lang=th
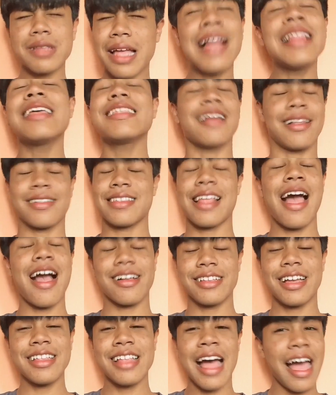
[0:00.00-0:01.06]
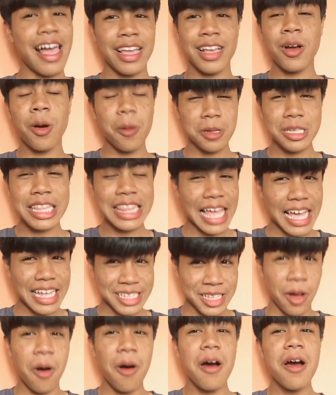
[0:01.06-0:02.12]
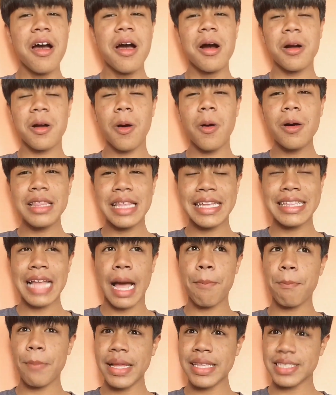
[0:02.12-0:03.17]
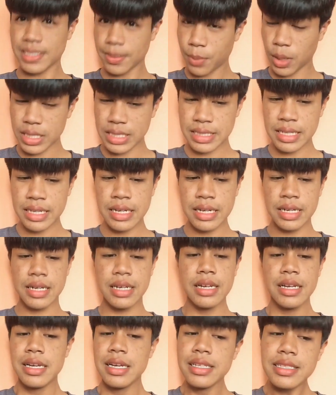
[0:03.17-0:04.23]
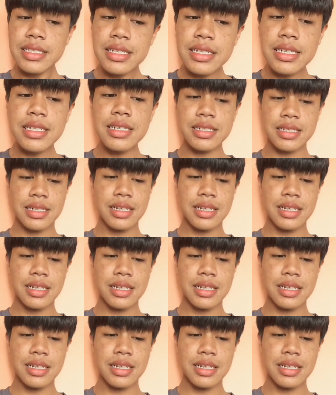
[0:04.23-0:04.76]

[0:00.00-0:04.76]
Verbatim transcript: อะไรต่างๆ นานาให้โก้นั่นแหละเนาะก็เลยนับเป็นสปอนเซอร์ซึ่ง